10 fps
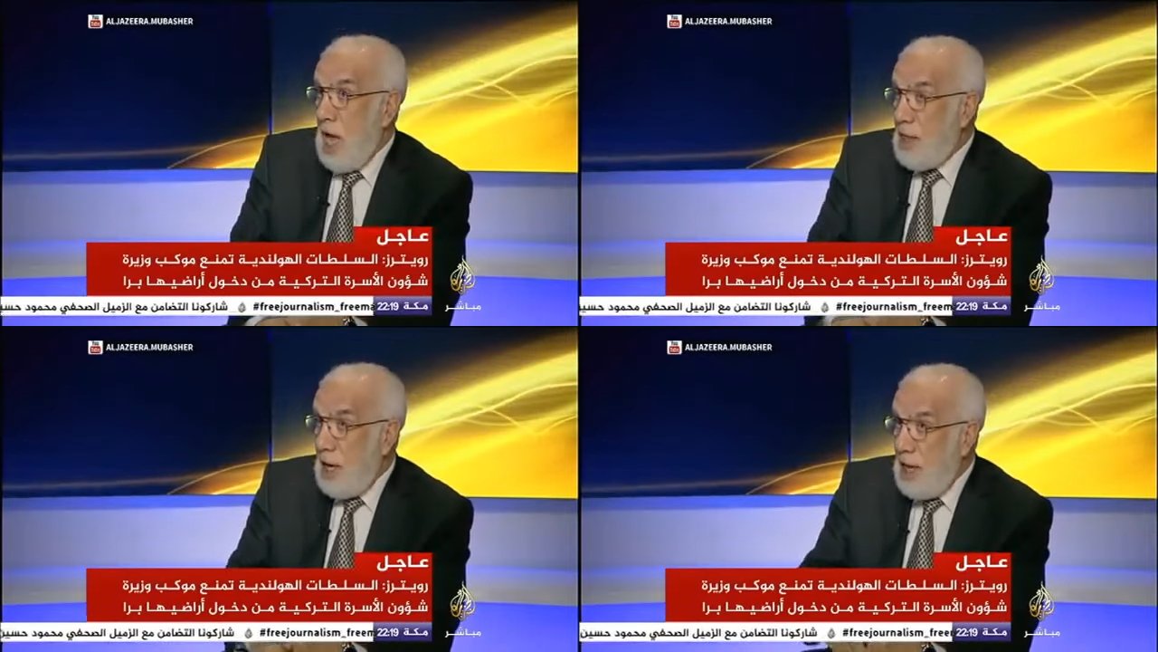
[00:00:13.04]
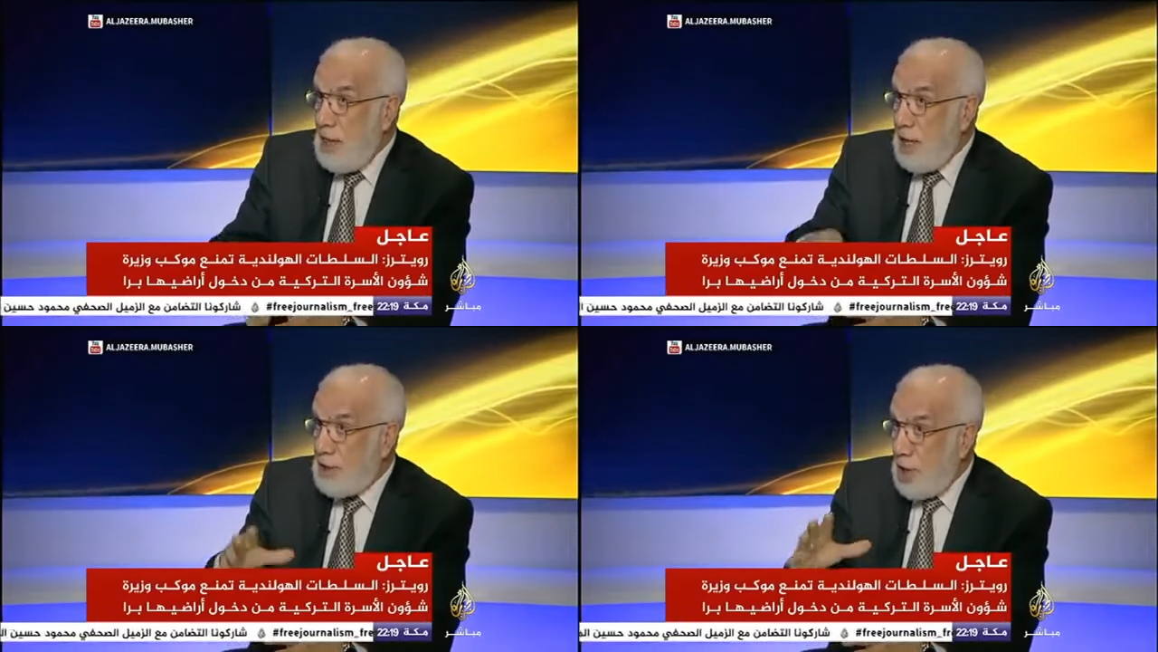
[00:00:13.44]
هذا
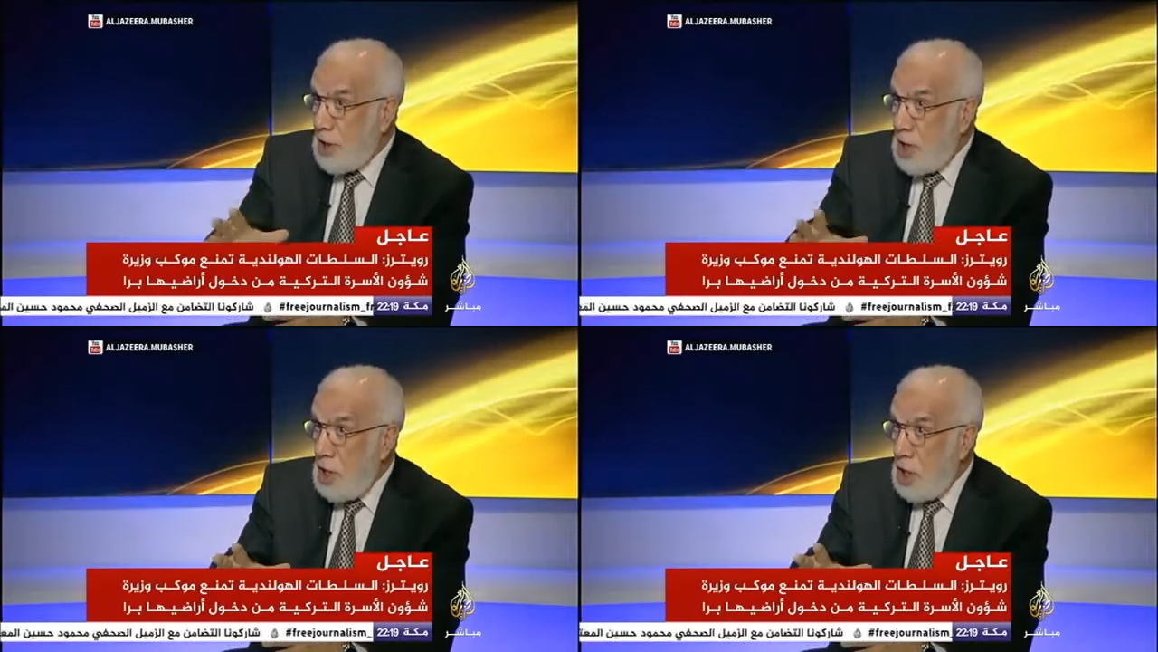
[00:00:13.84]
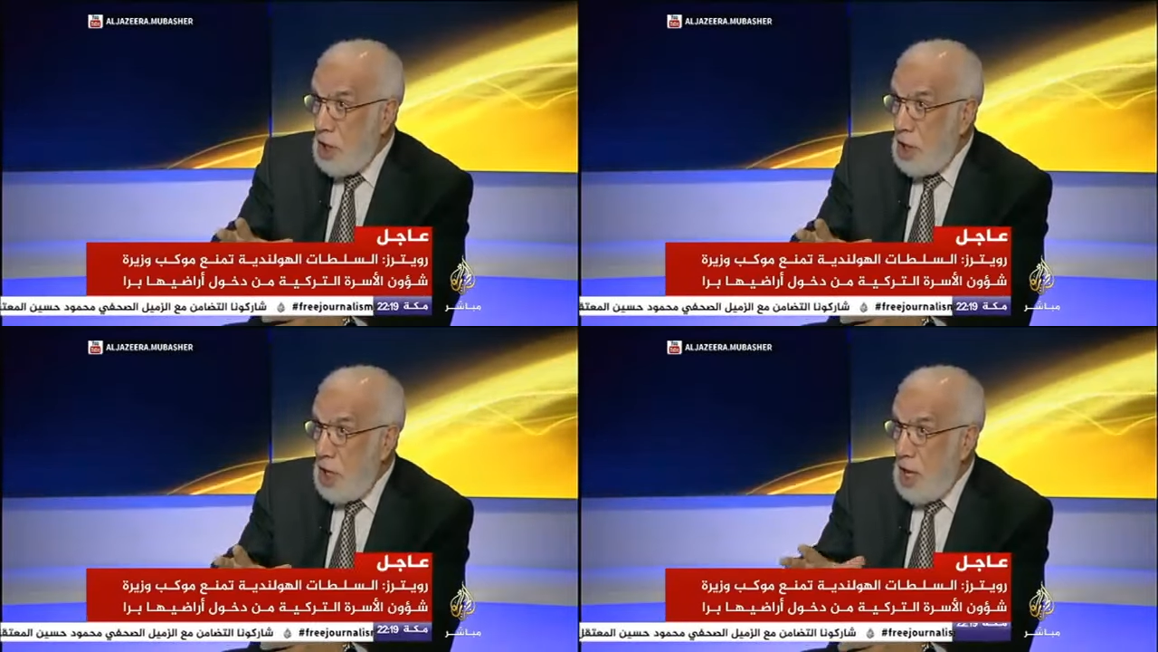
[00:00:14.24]
الذي احتضن
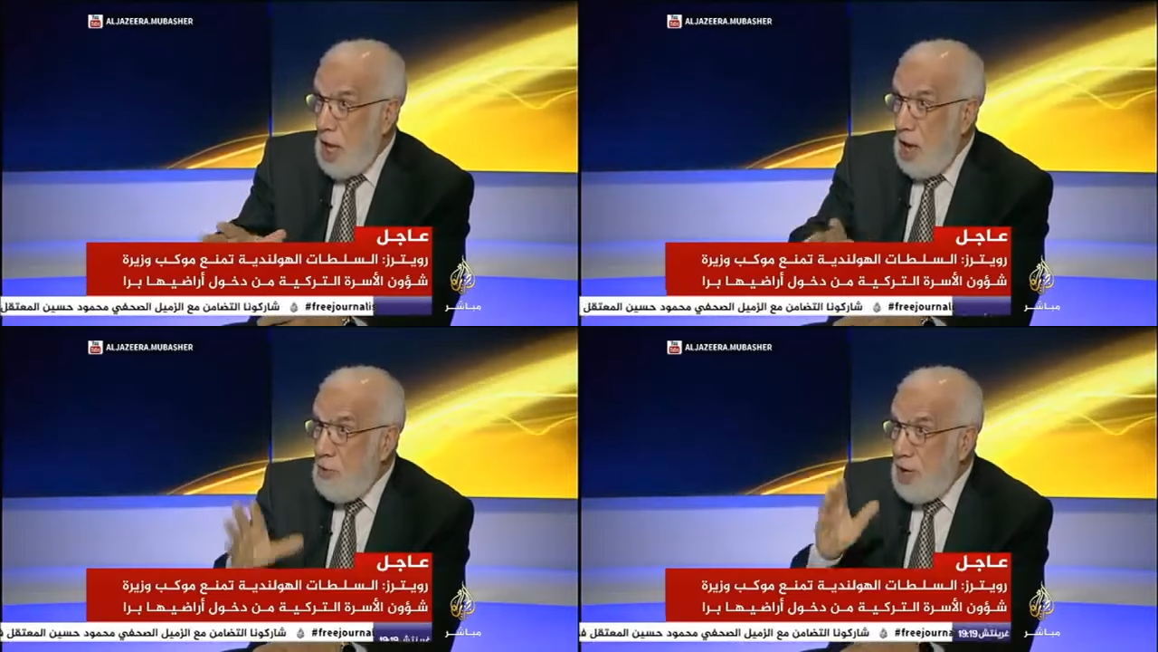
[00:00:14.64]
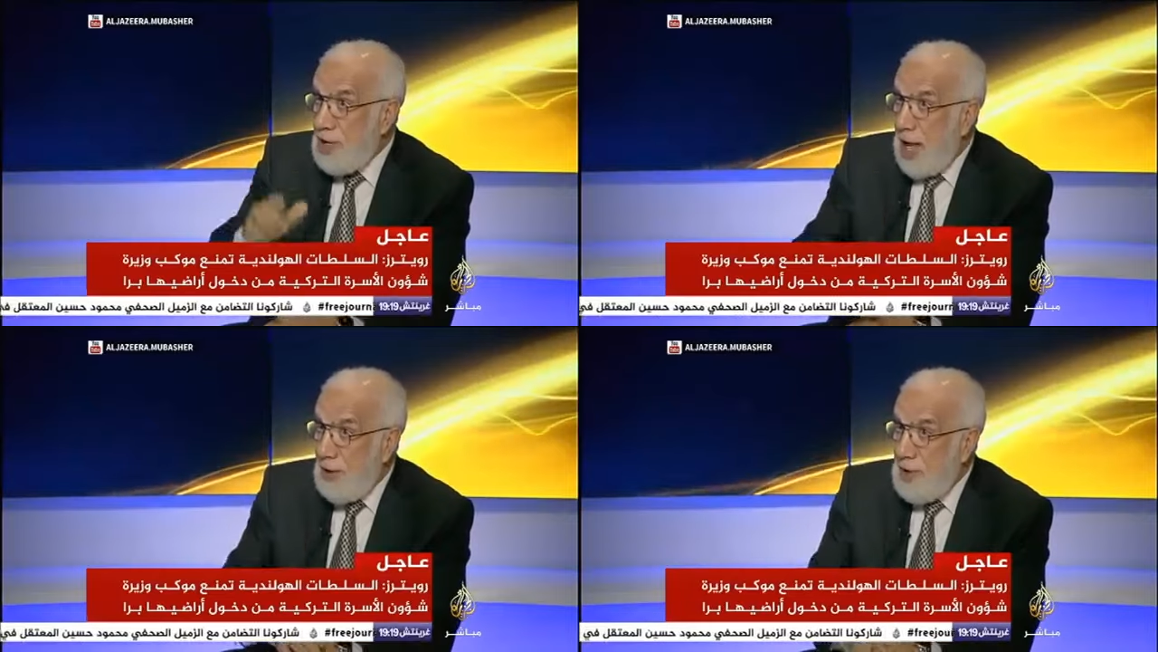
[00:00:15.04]
اول
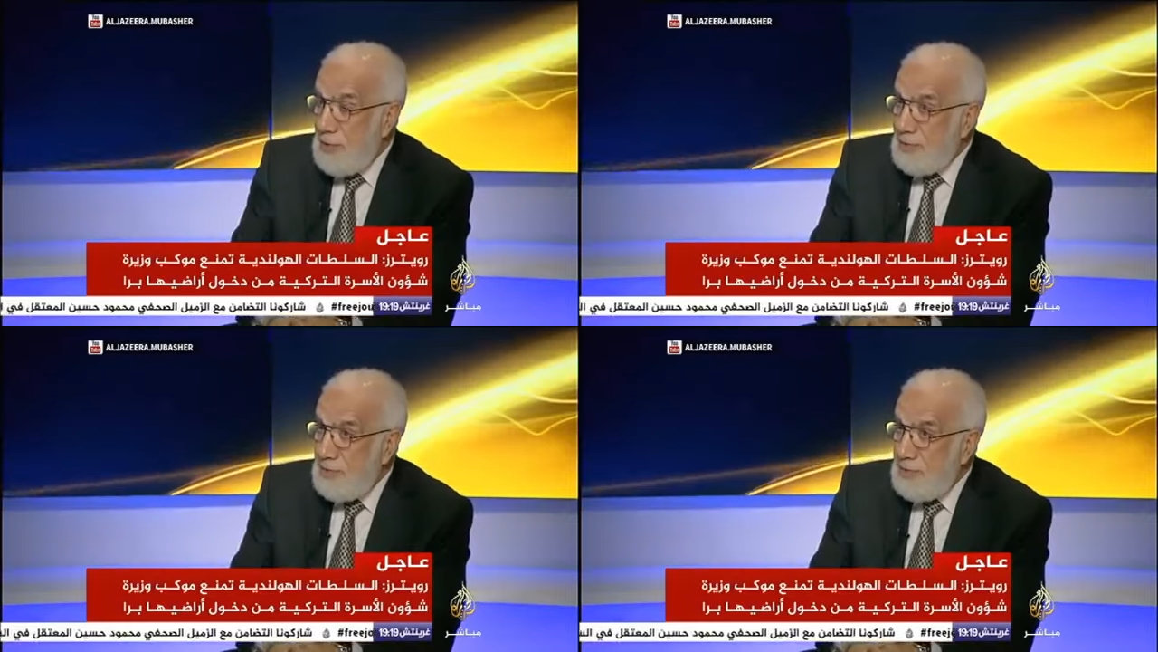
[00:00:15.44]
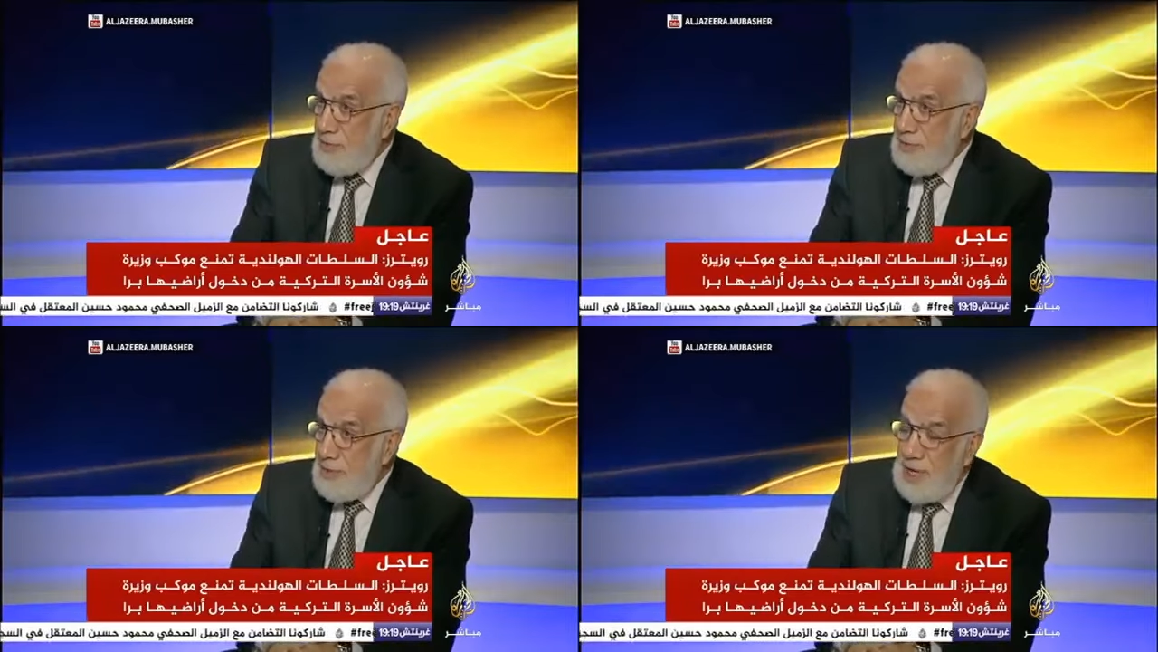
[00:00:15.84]
الدعوه
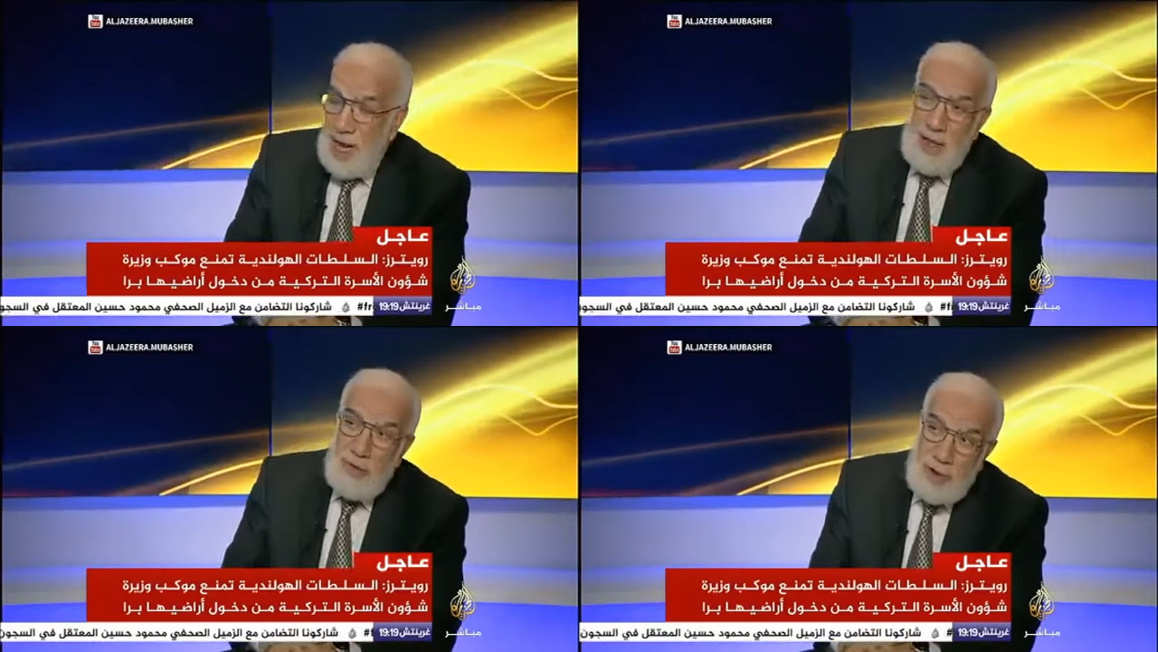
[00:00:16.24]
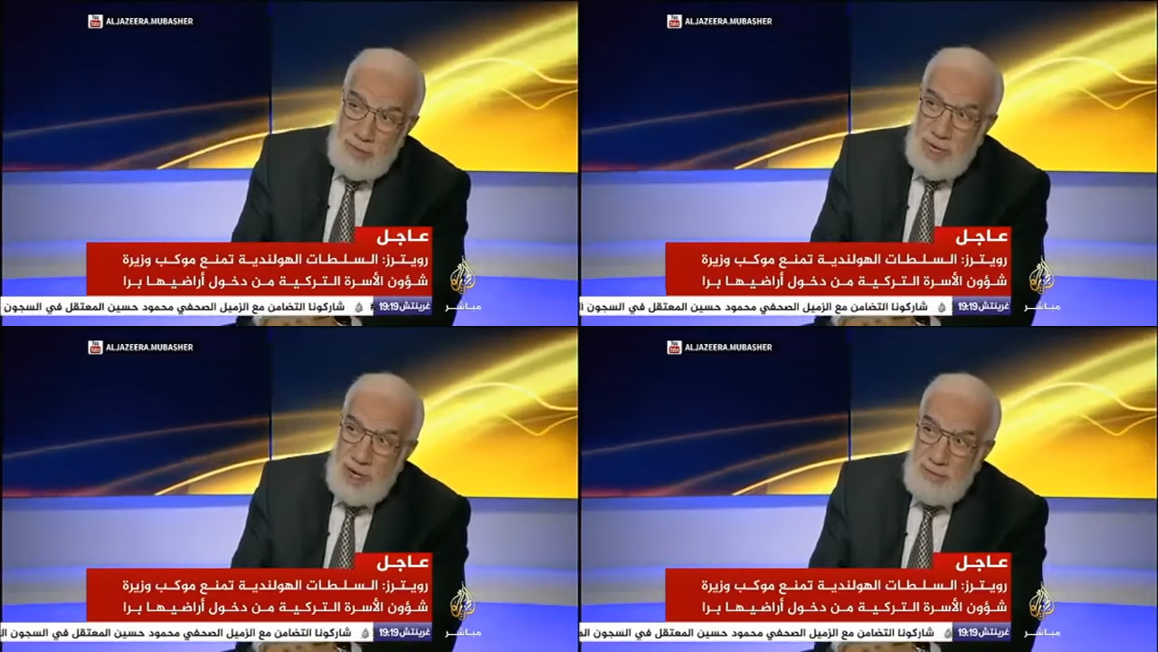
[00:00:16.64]
م. كان عنده كم
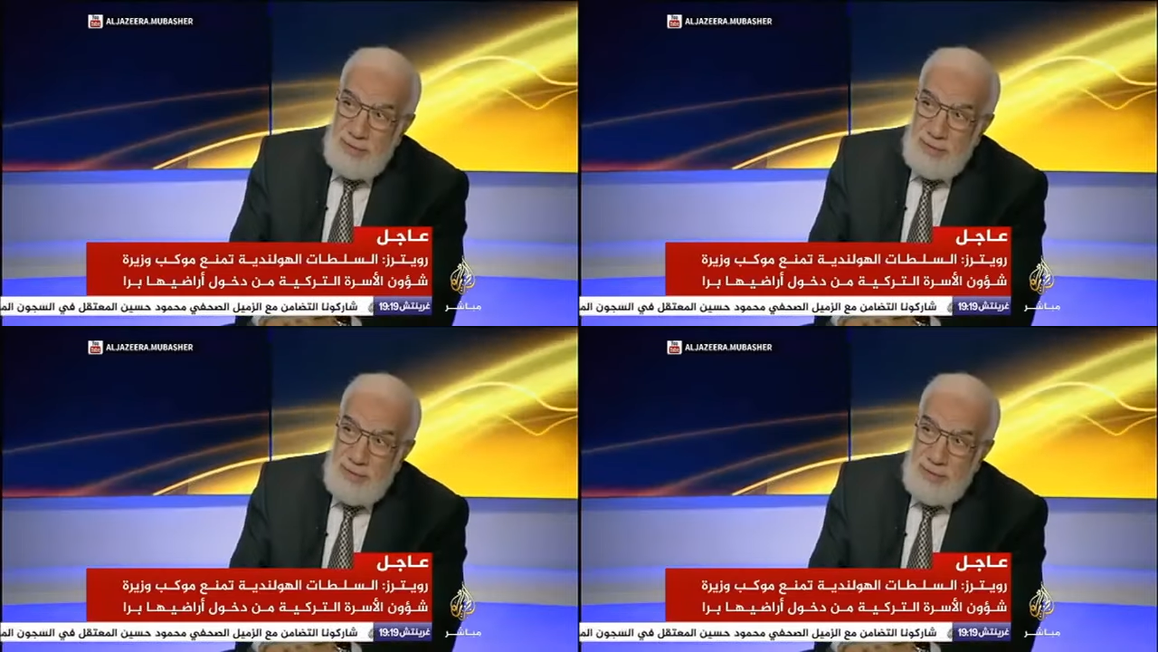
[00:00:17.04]
سنه؟